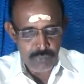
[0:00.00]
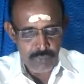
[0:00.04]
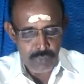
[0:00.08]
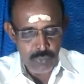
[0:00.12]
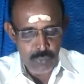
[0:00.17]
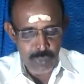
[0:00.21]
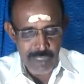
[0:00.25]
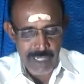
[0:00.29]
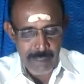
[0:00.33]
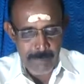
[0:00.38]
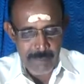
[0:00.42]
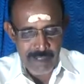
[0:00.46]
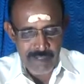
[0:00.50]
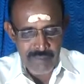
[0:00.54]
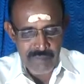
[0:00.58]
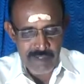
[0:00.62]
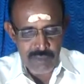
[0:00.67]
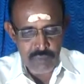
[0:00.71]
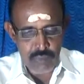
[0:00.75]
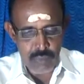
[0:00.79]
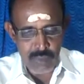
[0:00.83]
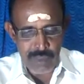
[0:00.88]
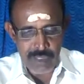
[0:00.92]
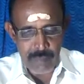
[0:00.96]
சூரிய
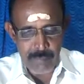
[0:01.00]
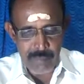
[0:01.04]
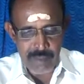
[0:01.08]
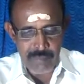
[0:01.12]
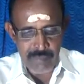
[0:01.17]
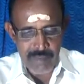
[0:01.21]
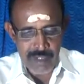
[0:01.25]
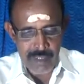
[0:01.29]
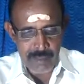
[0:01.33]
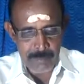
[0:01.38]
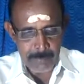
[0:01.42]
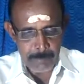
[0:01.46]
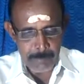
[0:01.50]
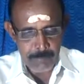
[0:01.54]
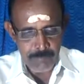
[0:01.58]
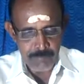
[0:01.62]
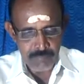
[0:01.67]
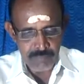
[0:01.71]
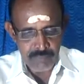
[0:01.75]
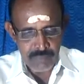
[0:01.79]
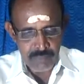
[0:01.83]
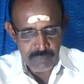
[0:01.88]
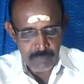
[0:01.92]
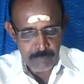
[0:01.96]
பகவான் சுக்கர பகவான்
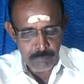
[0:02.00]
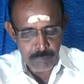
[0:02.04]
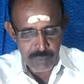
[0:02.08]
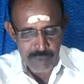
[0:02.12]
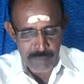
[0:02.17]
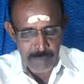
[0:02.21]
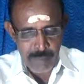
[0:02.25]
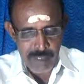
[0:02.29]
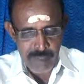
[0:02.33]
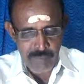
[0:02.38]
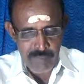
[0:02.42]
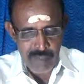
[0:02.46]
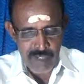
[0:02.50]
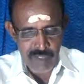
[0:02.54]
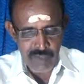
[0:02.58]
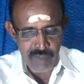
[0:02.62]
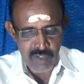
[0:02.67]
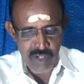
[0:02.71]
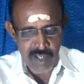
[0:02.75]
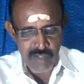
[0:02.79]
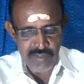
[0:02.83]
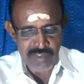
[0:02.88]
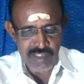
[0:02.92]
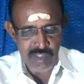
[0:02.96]
புத பகவான்
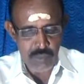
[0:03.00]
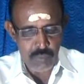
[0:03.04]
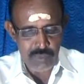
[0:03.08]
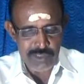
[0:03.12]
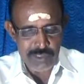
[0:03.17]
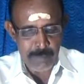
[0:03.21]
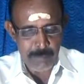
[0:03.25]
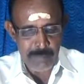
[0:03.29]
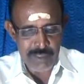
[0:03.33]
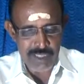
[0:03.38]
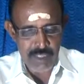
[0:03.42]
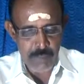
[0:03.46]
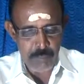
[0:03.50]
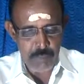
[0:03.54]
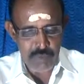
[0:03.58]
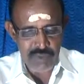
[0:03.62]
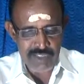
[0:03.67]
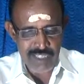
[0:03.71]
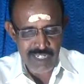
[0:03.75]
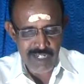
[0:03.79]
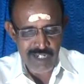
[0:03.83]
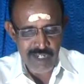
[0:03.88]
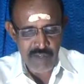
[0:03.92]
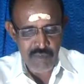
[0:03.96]
ராசியில் உச்சம் பெற்று
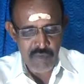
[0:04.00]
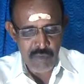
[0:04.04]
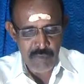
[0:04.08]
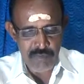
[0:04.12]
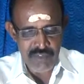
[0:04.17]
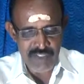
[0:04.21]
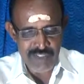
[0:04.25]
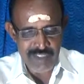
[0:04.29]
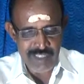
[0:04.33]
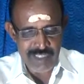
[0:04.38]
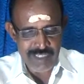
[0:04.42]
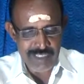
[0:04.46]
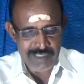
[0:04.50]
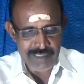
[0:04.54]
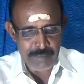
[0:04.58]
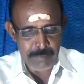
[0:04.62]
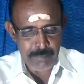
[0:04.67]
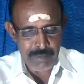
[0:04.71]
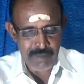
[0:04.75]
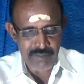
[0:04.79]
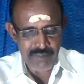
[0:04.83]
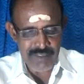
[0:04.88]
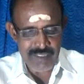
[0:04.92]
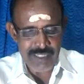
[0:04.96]
புஷ்கர நவாம்சத்தில்
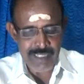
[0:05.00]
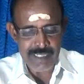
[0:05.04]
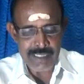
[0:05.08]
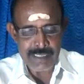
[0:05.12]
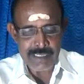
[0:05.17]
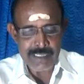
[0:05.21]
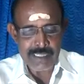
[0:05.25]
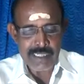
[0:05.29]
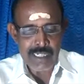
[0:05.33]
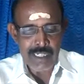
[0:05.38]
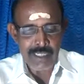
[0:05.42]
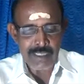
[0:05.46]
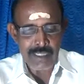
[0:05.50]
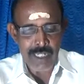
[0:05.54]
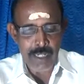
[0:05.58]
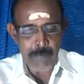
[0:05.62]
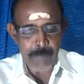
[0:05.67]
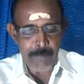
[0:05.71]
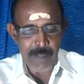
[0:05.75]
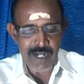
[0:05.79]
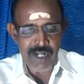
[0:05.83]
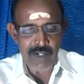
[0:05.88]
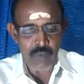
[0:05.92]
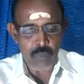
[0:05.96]
நீசம் பெறுவது
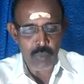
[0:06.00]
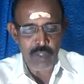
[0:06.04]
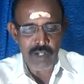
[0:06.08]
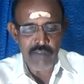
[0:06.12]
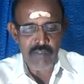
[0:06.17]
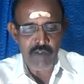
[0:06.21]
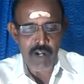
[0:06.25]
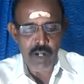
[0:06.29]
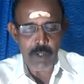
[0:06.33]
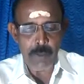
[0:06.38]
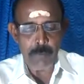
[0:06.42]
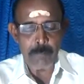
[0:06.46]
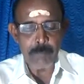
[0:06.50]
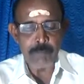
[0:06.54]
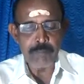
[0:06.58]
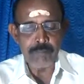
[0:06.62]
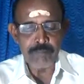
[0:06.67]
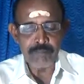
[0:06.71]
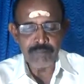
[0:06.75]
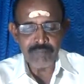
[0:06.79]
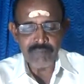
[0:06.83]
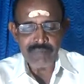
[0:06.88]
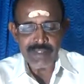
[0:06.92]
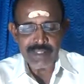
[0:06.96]
நற்பலன் குறைவாகும்
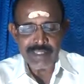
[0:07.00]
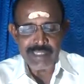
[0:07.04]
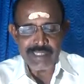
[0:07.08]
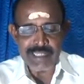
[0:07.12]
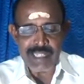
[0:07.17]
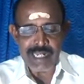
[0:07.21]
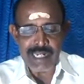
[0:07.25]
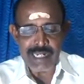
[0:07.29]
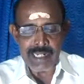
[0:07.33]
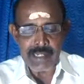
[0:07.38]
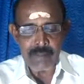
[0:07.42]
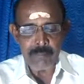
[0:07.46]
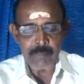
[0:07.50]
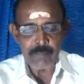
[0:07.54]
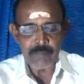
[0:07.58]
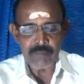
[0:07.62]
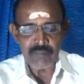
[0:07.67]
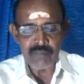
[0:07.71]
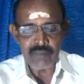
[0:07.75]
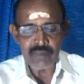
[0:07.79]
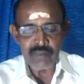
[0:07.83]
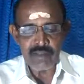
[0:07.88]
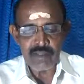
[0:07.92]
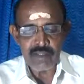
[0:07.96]
இதில்
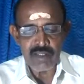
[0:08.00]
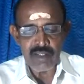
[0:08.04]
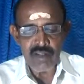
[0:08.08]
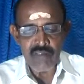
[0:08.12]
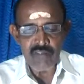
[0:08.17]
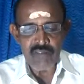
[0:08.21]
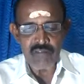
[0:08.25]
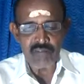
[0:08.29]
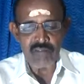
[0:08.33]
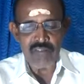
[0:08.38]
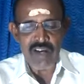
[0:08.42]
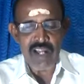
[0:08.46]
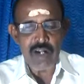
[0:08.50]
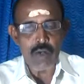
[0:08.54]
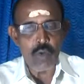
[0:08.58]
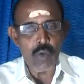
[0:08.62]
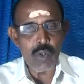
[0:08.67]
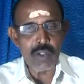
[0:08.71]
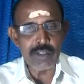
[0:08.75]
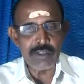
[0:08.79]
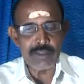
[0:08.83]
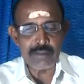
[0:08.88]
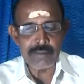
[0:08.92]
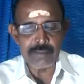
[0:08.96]

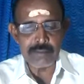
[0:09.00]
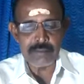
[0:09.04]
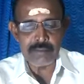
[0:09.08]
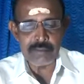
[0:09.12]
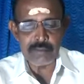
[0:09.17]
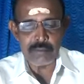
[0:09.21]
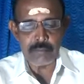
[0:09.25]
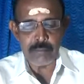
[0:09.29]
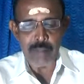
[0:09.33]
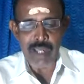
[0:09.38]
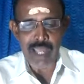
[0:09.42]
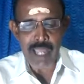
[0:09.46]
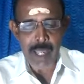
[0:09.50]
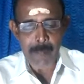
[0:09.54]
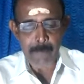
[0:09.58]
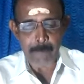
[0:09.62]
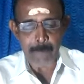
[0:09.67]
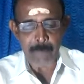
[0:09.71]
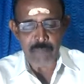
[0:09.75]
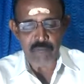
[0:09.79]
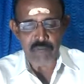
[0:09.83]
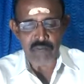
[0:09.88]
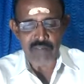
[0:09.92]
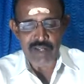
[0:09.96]
வர்க்கோத்ம
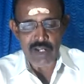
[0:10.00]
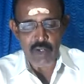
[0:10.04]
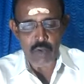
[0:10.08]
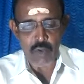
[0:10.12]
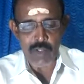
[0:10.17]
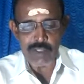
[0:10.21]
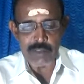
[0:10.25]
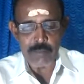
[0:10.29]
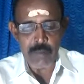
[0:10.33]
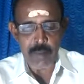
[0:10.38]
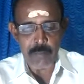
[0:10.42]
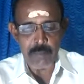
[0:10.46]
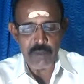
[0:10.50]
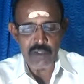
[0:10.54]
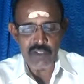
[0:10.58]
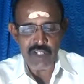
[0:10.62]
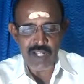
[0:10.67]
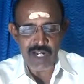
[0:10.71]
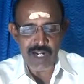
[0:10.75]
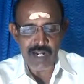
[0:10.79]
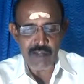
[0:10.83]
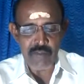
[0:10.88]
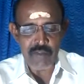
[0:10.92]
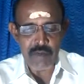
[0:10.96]
வர்க்கோத்தம
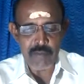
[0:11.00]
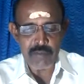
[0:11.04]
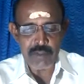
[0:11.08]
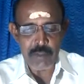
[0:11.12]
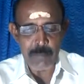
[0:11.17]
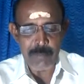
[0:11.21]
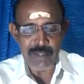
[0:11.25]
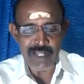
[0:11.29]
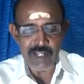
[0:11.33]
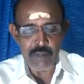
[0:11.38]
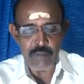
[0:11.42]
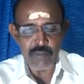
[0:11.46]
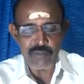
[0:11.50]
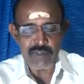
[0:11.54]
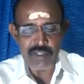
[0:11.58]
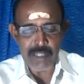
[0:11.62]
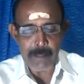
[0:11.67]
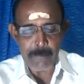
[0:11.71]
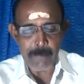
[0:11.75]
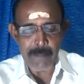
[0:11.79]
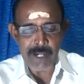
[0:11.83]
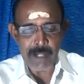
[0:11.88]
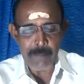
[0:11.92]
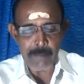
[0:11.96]
புஷ்கர நவாம்சம் மிகவும்
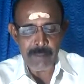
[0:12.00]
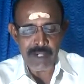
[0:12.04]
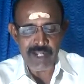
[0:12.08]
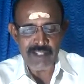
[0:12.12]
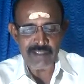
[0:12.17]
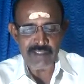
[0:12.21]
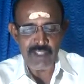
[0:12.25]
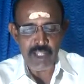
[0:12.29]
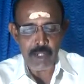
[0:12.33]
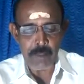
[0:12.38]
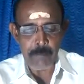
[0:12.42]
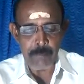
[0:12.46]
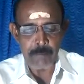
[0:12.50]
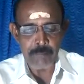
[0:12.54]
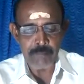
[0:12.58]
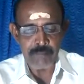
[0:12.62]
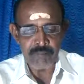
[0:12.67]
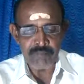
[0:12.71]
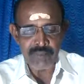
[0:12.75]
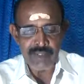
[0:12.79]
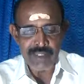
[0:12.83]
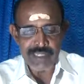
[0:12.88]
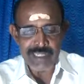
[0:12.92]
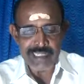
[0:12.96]
சிறப்பான பலன் தரும்
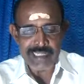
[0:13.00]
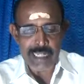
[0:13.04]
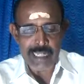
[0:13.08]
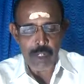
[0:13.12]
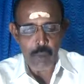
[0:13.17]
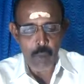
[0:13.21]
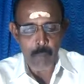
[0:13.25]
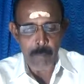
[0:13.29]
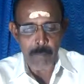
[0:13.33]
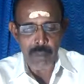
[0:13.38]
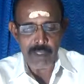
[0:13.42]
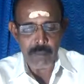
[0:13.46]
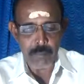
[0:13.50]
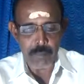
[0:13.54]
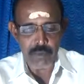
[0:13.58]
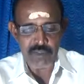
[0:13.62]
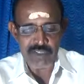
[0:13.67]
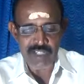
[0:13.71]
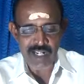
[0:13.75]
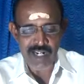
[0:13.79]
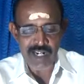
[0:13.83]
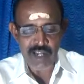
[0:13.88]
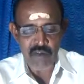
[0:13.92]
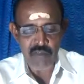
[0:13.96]
இதில் ஒன்பது
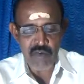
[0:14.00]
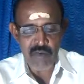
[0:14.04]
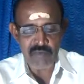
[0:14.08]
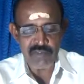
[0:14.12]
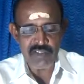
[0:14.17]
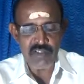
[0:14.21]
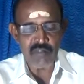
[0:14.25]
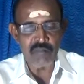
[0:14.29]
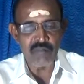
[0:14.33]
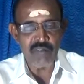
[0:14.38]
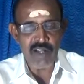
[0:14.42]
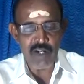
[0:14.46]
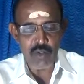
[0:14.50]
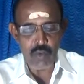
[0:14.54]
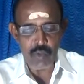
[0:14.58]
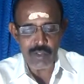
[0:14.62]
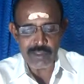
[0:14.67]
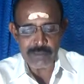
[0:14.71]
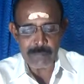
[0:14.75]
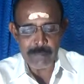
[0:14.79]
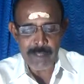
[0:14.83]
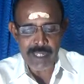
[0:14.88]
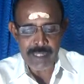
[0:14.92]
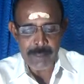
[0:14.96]
புஷ்கர நவாம்சம்
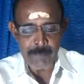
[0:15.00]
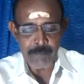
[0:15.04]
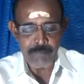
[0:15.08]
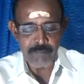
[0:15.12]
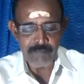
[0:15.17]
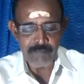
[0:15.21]
வர்க்கோத்தம